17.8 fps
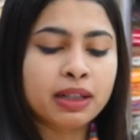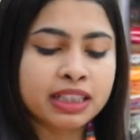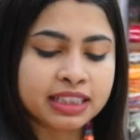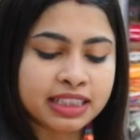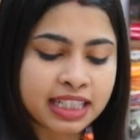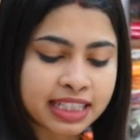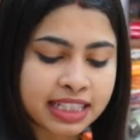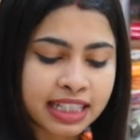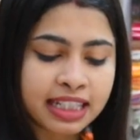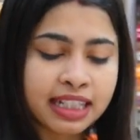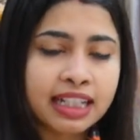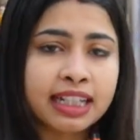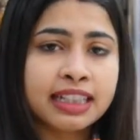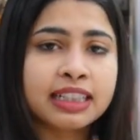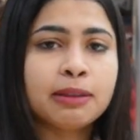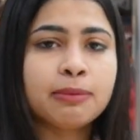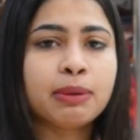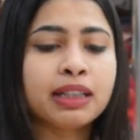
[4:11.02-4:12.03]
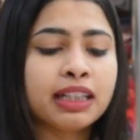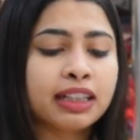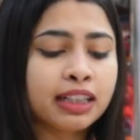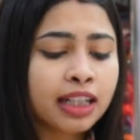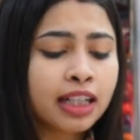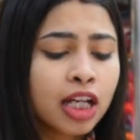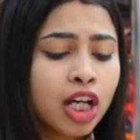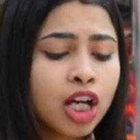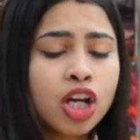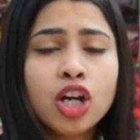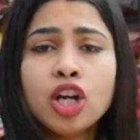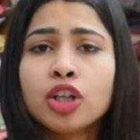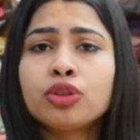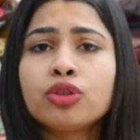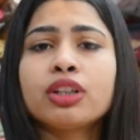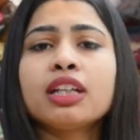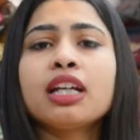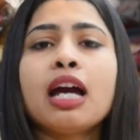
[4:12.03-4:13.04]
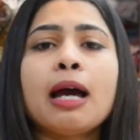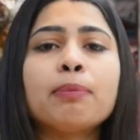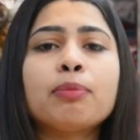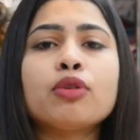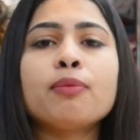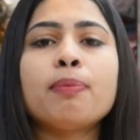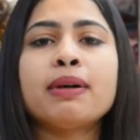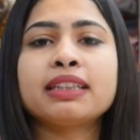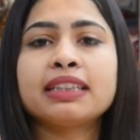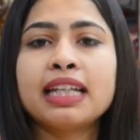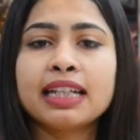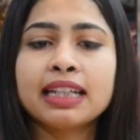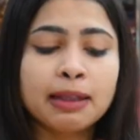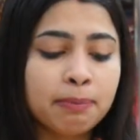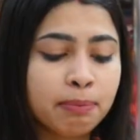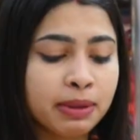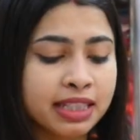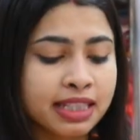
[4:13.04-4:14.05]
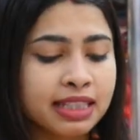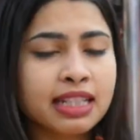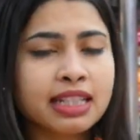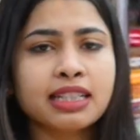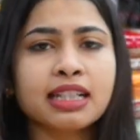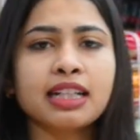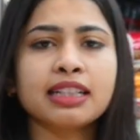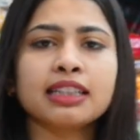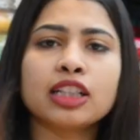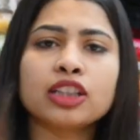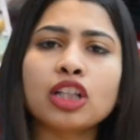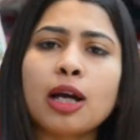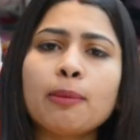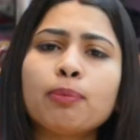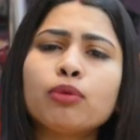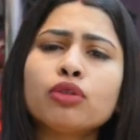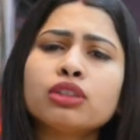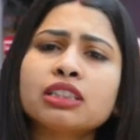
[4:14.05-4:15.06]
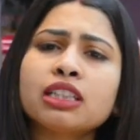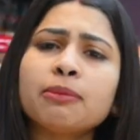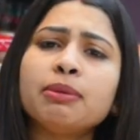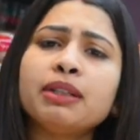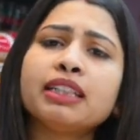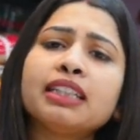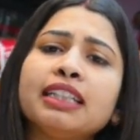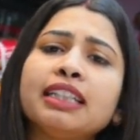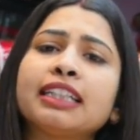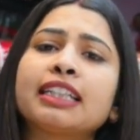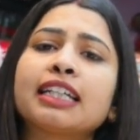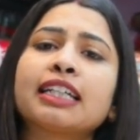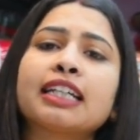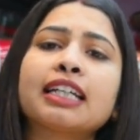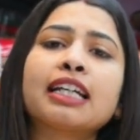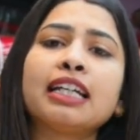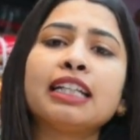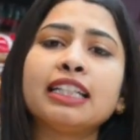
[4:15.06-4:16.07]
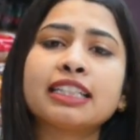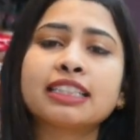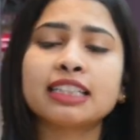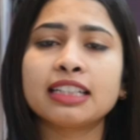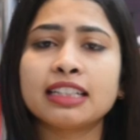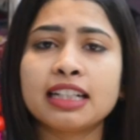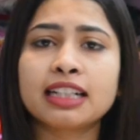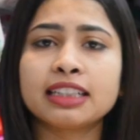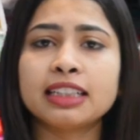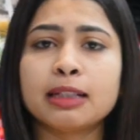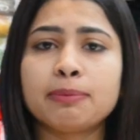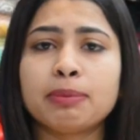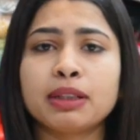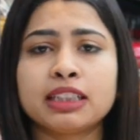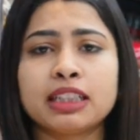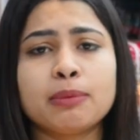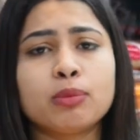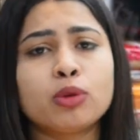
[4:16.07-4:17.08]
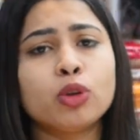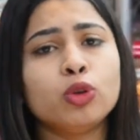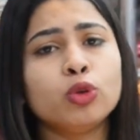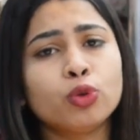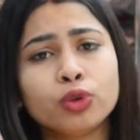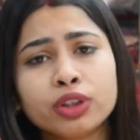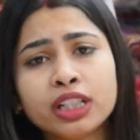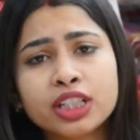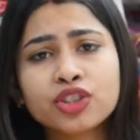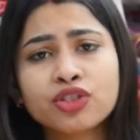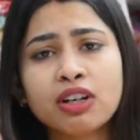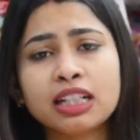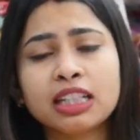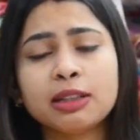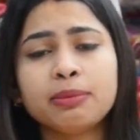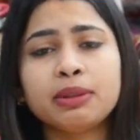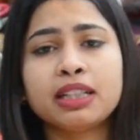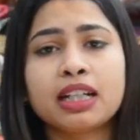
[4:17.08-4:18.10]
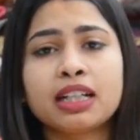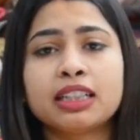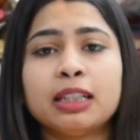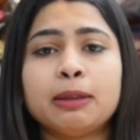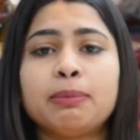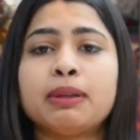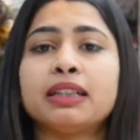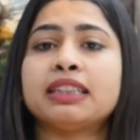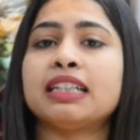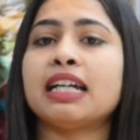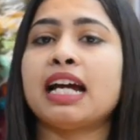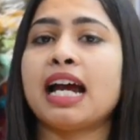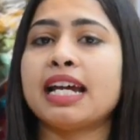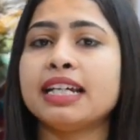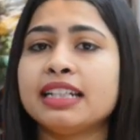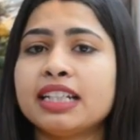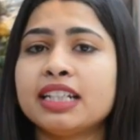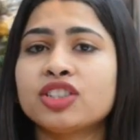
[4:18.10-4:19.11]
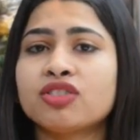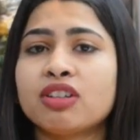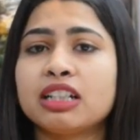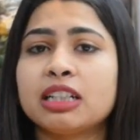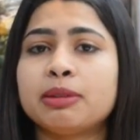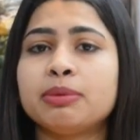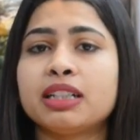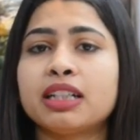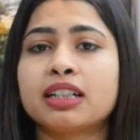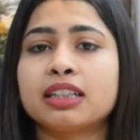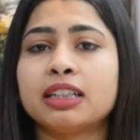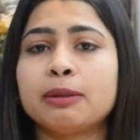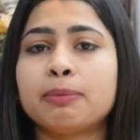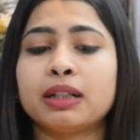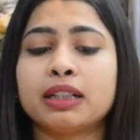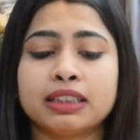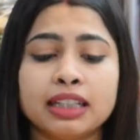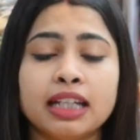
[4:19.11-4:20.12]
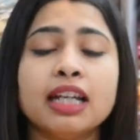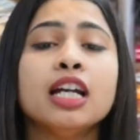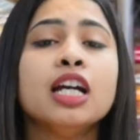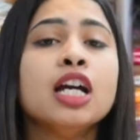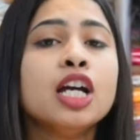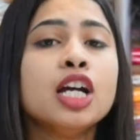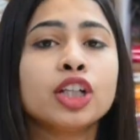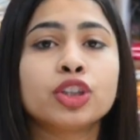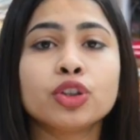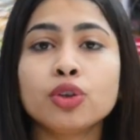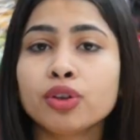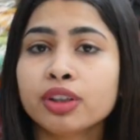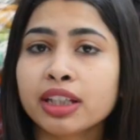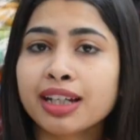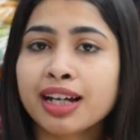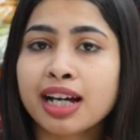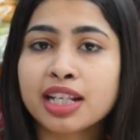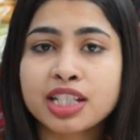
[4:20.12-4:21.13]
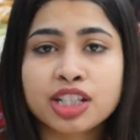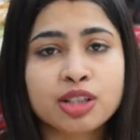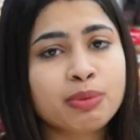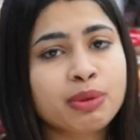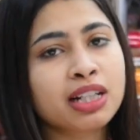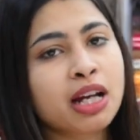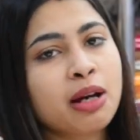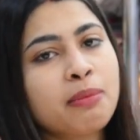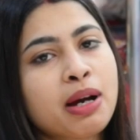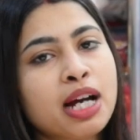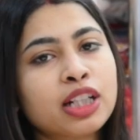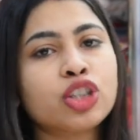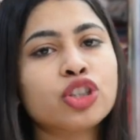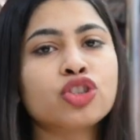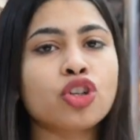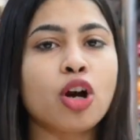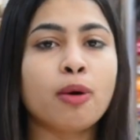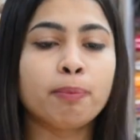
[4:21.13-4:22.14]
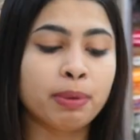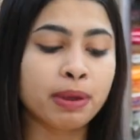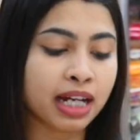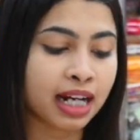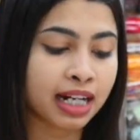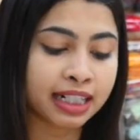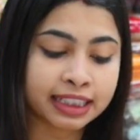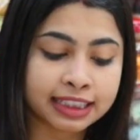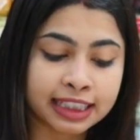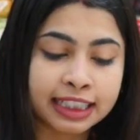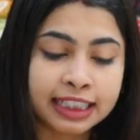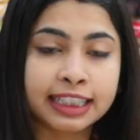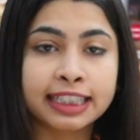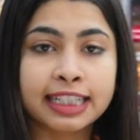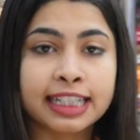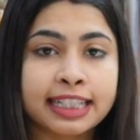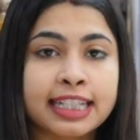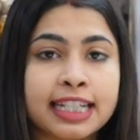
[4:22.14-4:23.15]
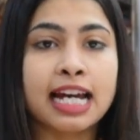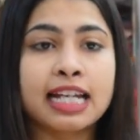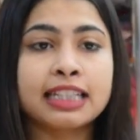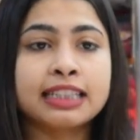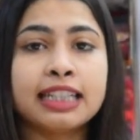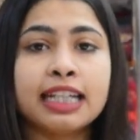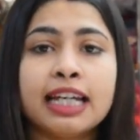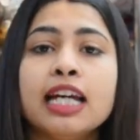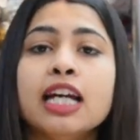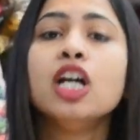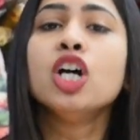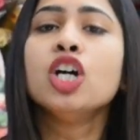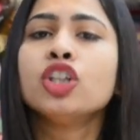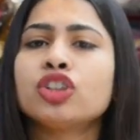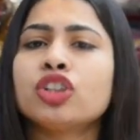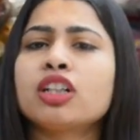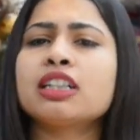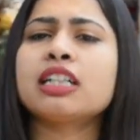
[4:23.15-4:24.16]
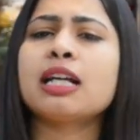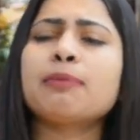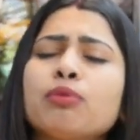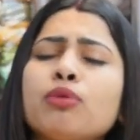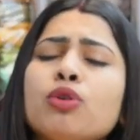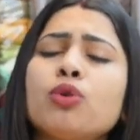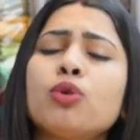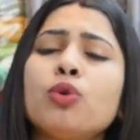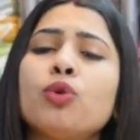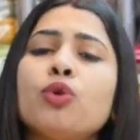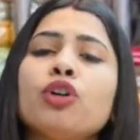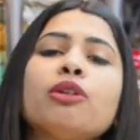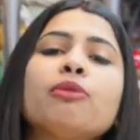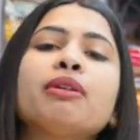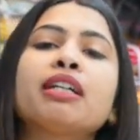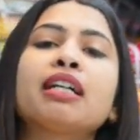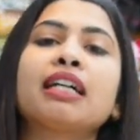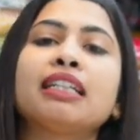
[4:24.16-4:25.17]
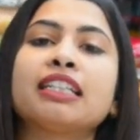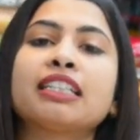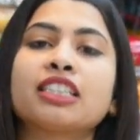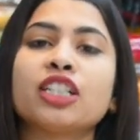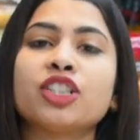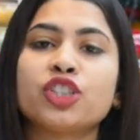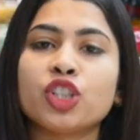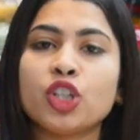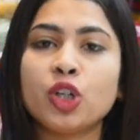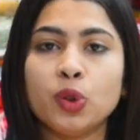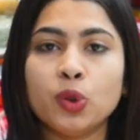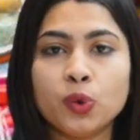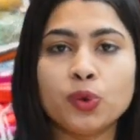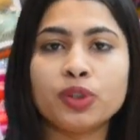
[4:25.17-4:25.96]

परचेसिंग करनी पड़ेगी क्योंकि आपको पता है कि बिजनेस करना है तो आपको सभी तरीके के कलेक्शन रखने पड़ते आपको लो रेंज वाले भी रखने पड़ते हाई रेंज वाले भी रखने पड़ते हैं क्योंकि कस्टमर हमारे शॉप पे हर तरीके के आते हैं तो अगर आपको कोई भी कलेक्शन चाहिए लो